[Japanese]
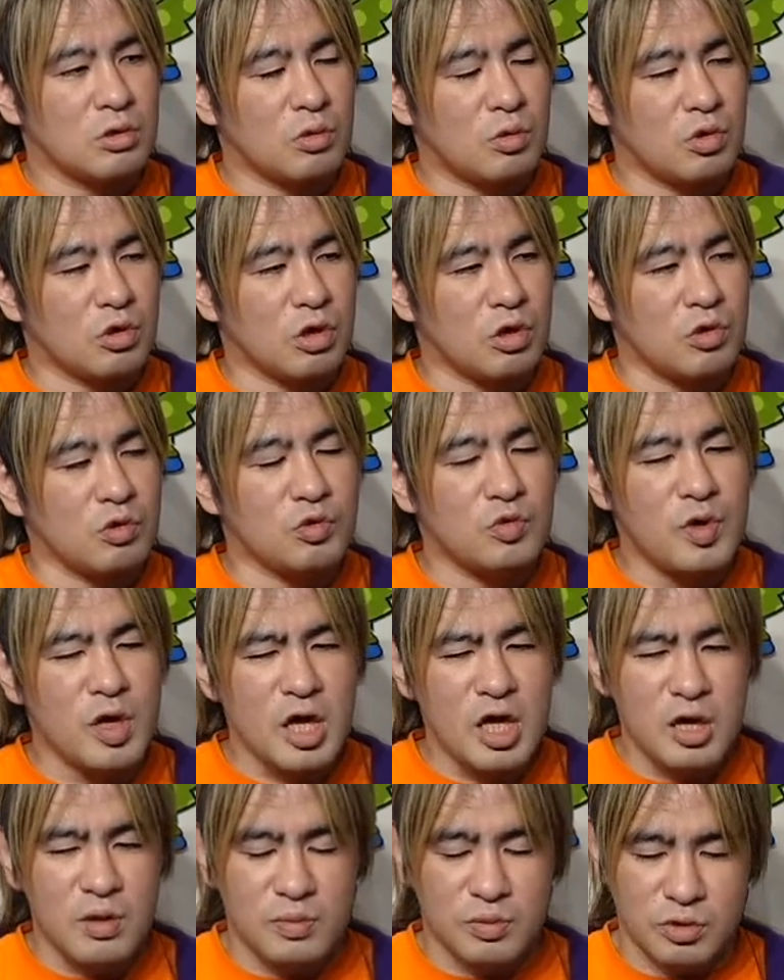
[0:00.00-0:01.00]
これね
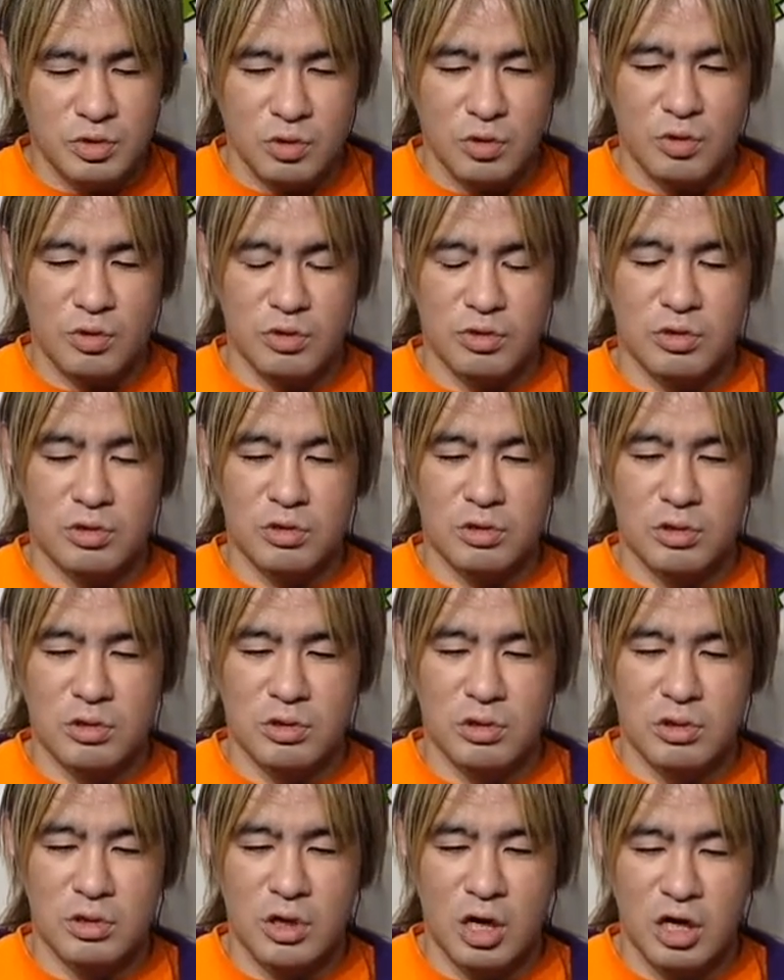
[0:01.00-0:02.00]
ウェーブの
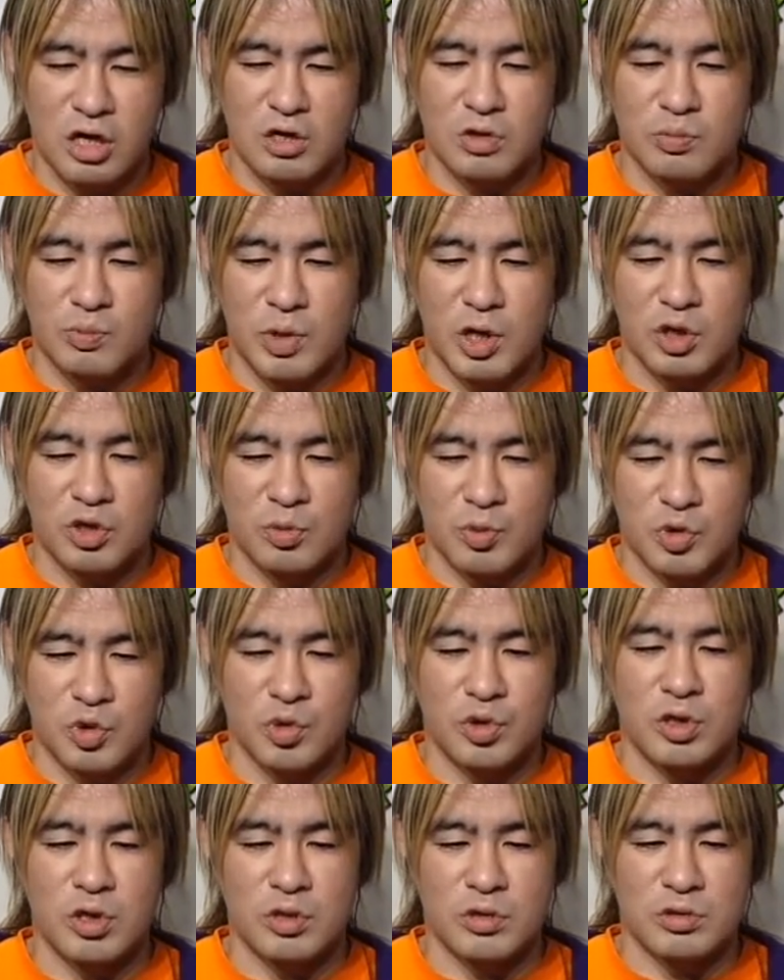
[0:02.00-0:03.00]
タックベルトも
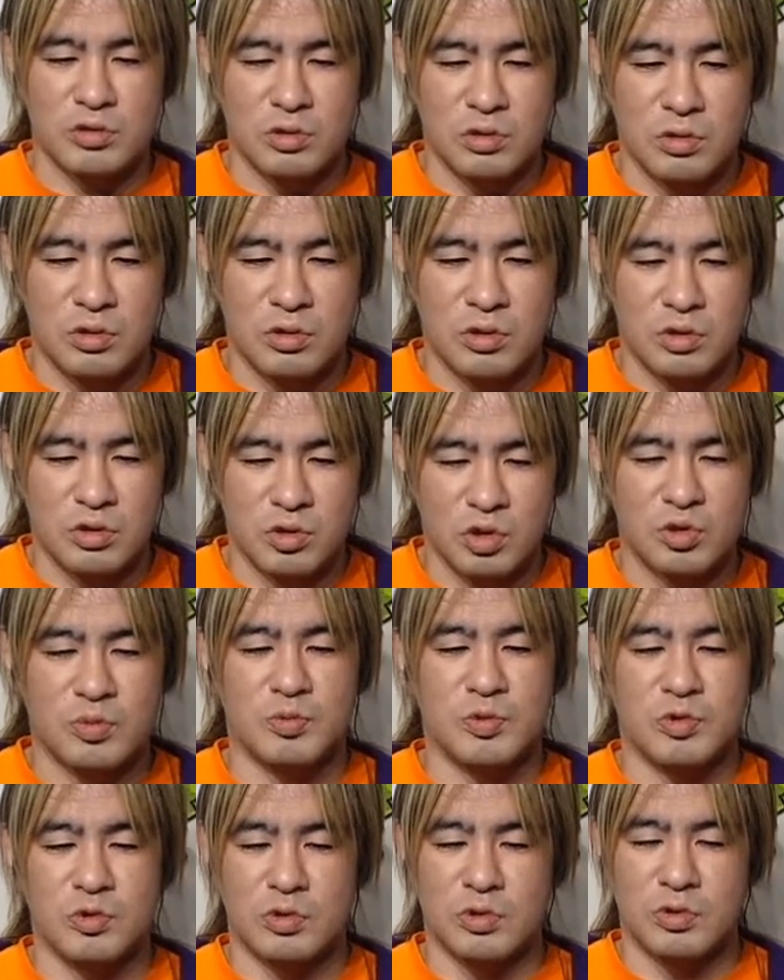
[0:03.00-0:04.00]
取ってるんですよ、女子
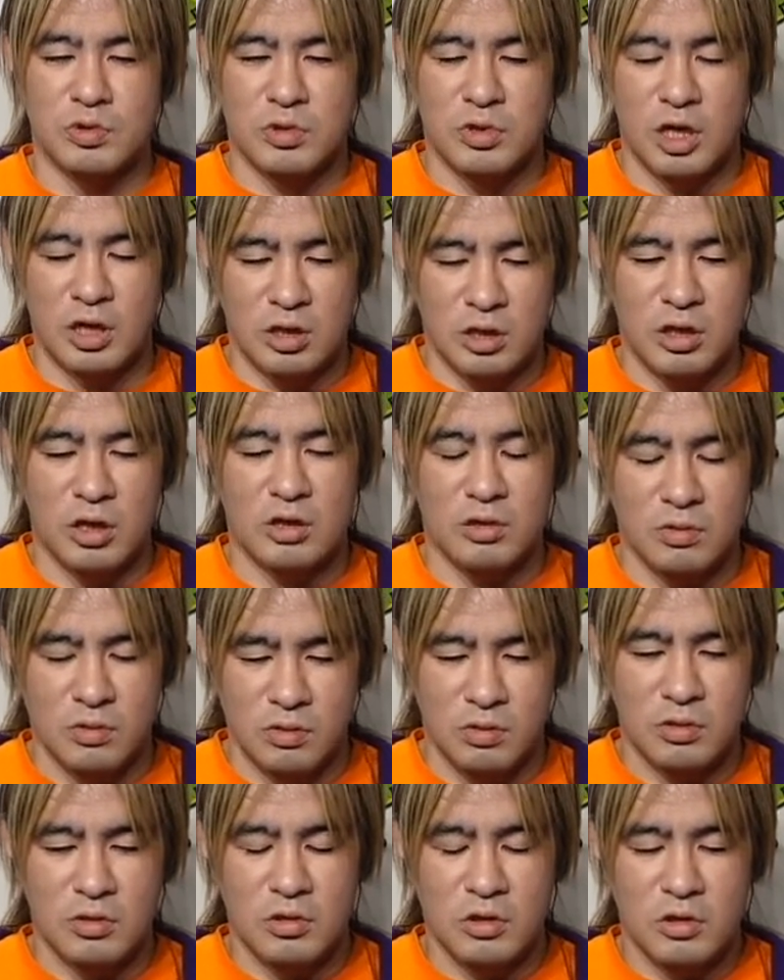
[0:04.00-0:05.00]
プロ団体
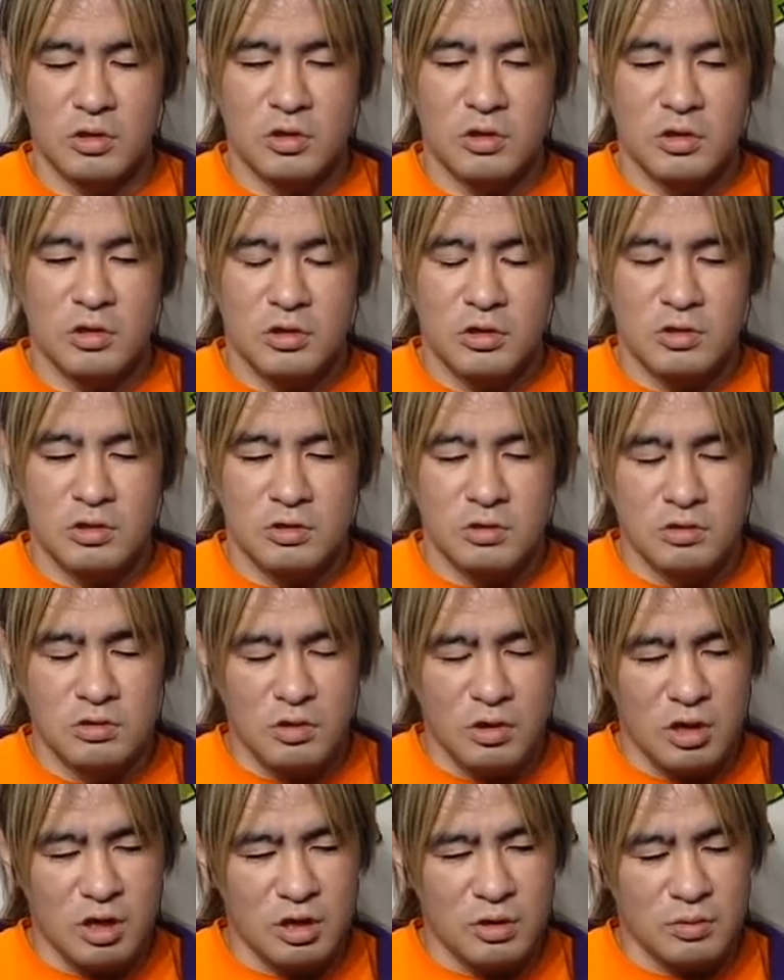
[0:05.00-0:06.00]
の
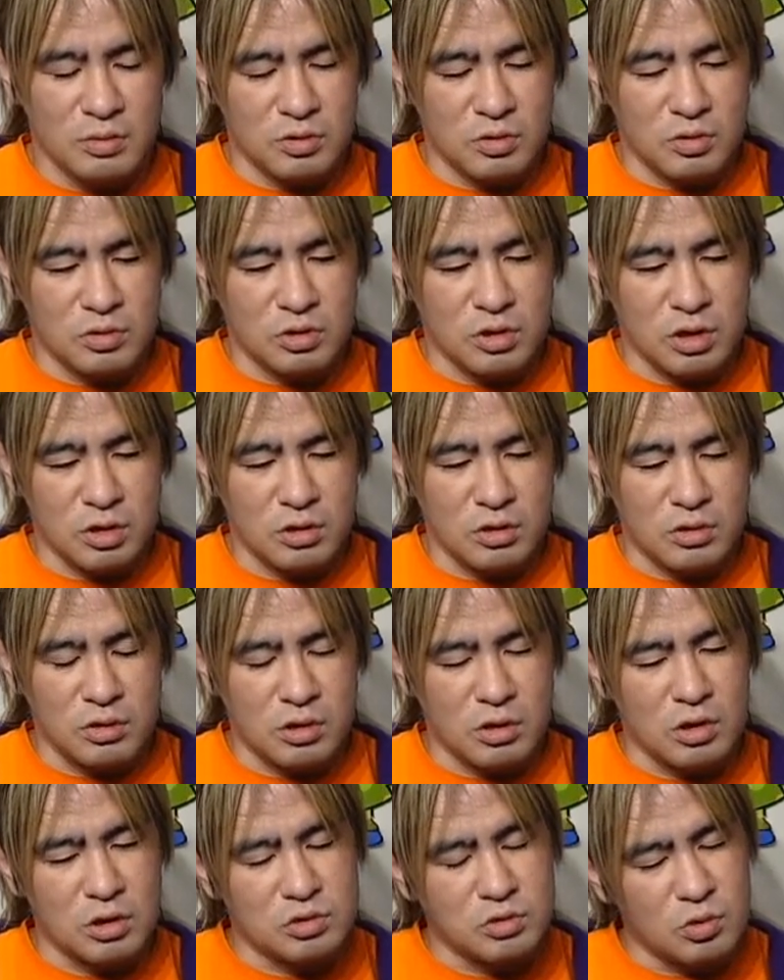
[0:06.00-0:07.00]
ウェーブのタッグ
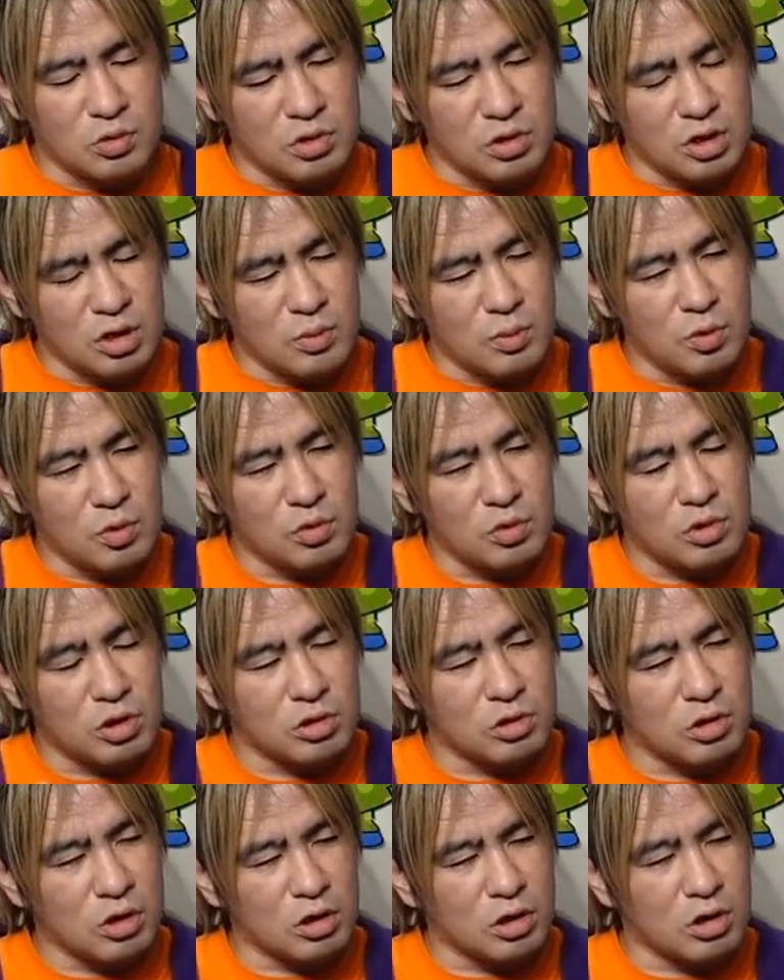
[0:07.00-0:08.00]
はそんなもんだっ
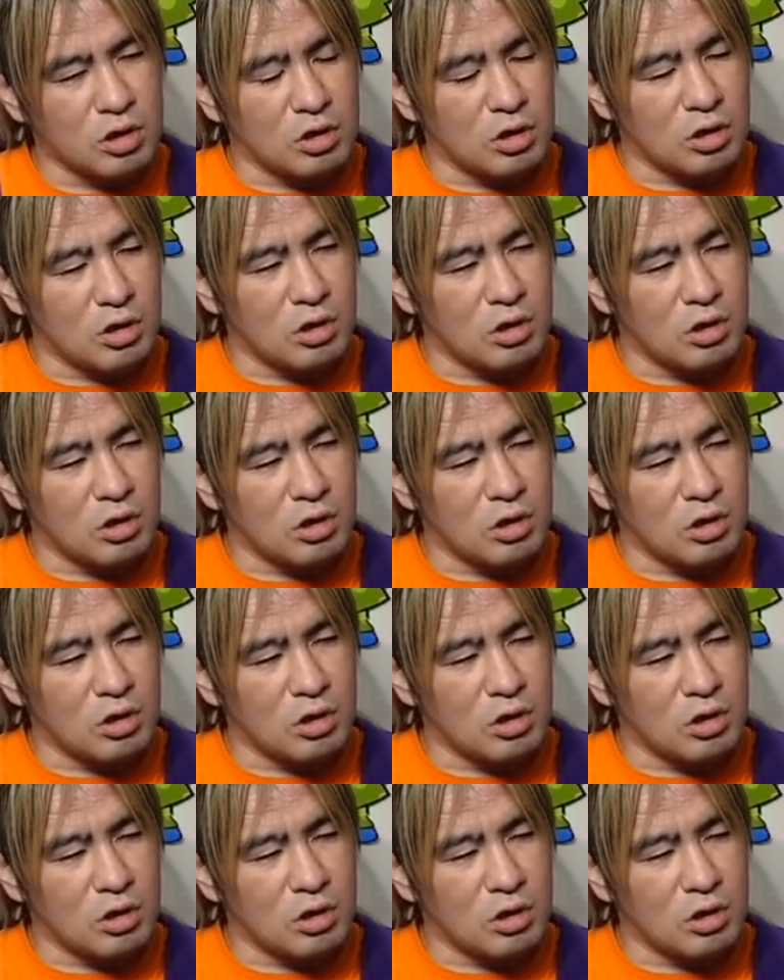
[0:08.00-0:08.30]
たっけ